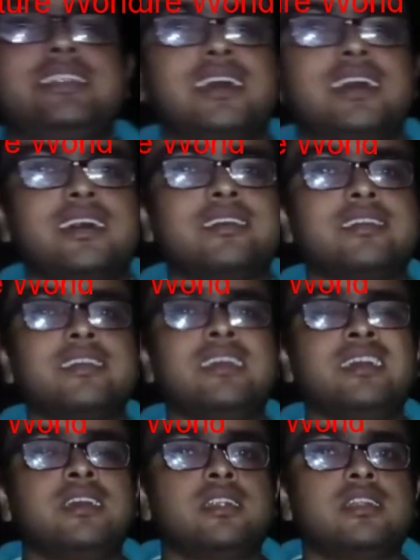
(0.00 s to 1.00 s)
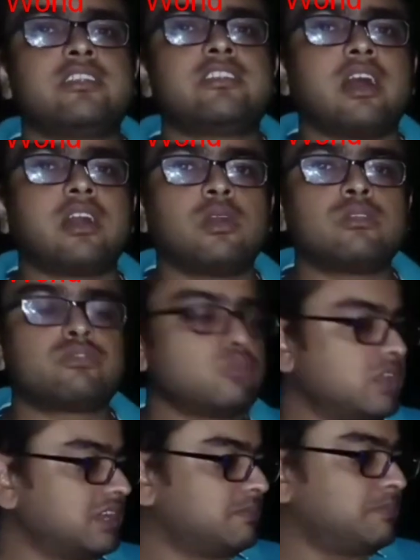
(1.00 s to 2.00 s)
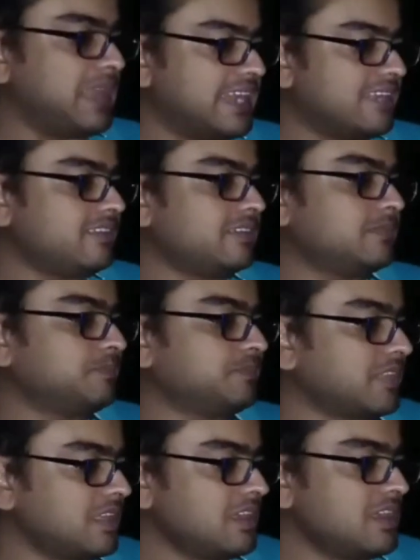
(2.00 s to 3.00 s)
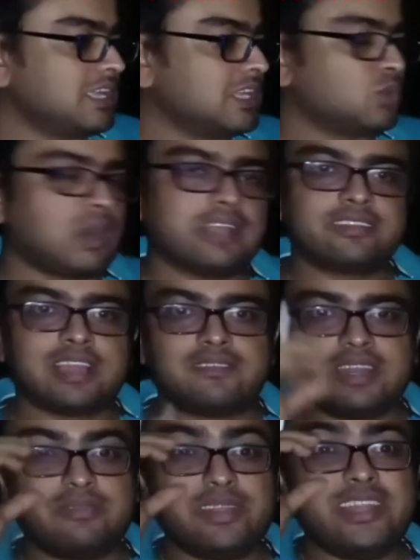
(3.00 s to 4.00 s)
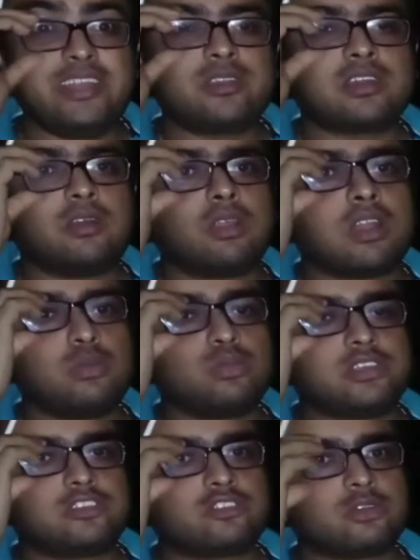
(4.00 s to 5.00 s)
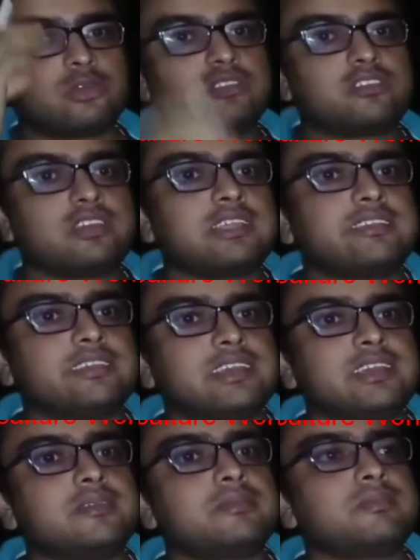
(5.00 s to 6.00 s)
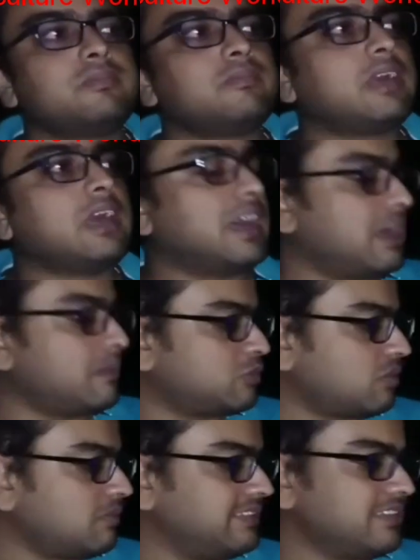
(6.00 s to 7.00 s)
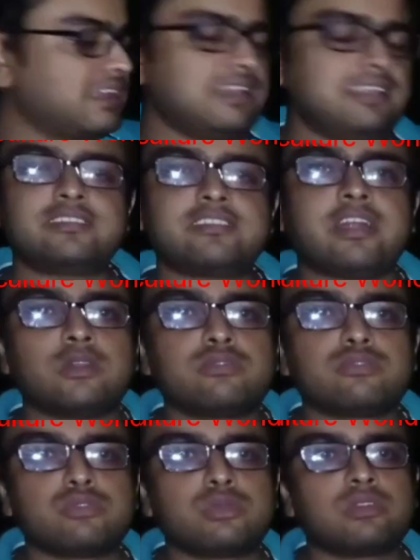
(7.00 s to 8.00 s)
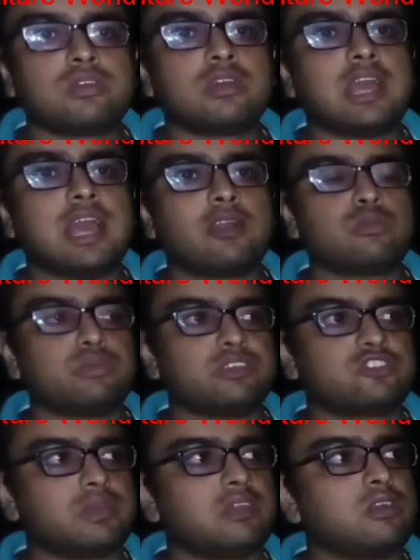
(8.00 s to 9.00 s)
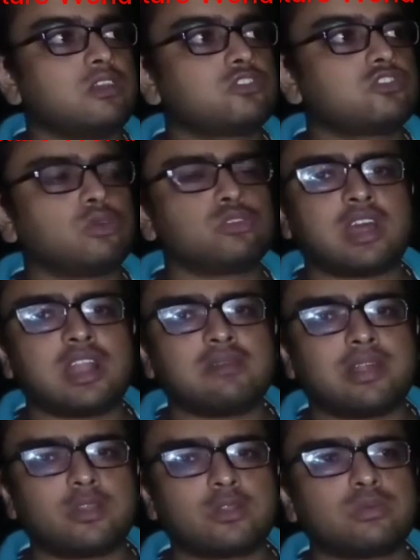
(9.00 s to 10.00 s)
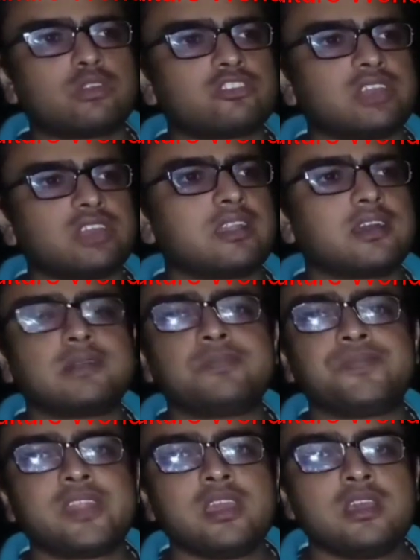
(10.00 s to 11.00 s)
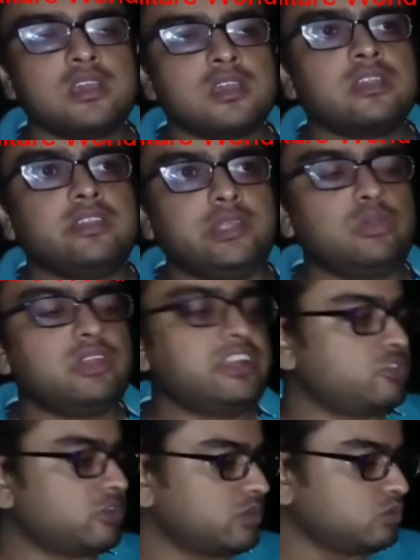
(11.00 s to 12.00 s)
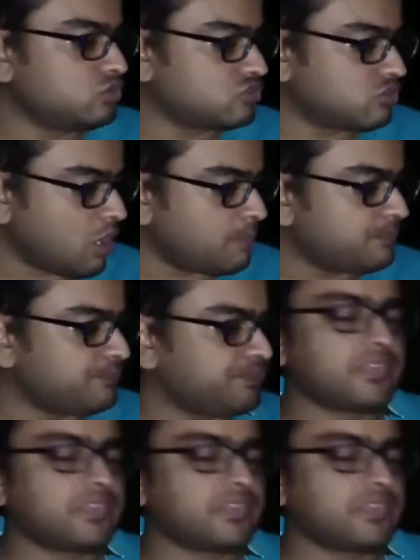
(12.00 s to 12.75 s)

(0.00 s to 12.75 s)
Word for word: যেটা ড্রাগন ফ্রুটের প্ল্যান্ট তো আজকে আমার এই ভিডিওটা করার উদ্দেশ্য হচ্ছে যে আমরা সবাই জানি যে ড্রাগন ফ্রুট এখন ওয়েস্ট বেঙ্গল সহ সারা ভারতবর্ষে একটা নিউলি ইন্ট্রোডিউসড ক্রপ